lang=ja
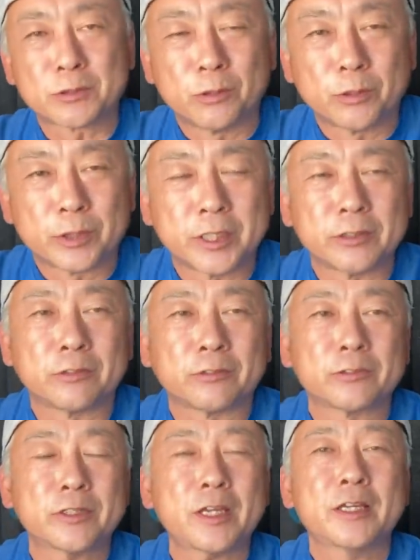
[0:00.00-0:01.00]
交互期待という
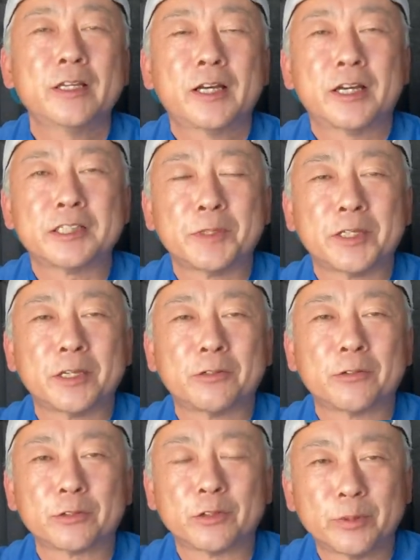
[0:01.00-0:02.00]
ことで、始めていこ
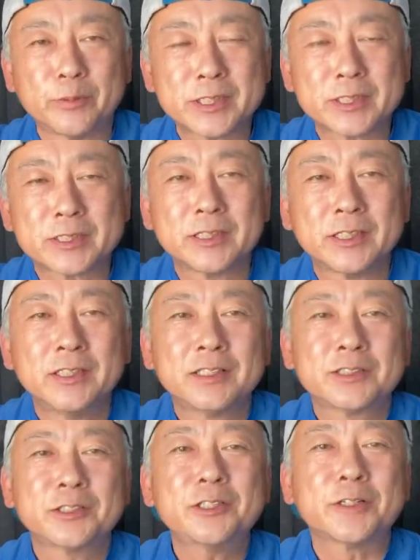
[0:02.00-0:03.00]
うと思います。
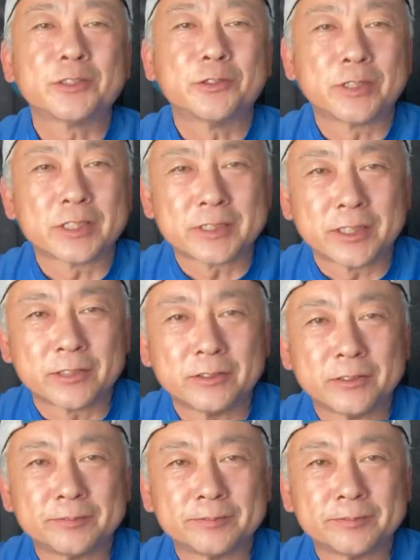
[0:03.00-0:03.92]
それでは動画スタート。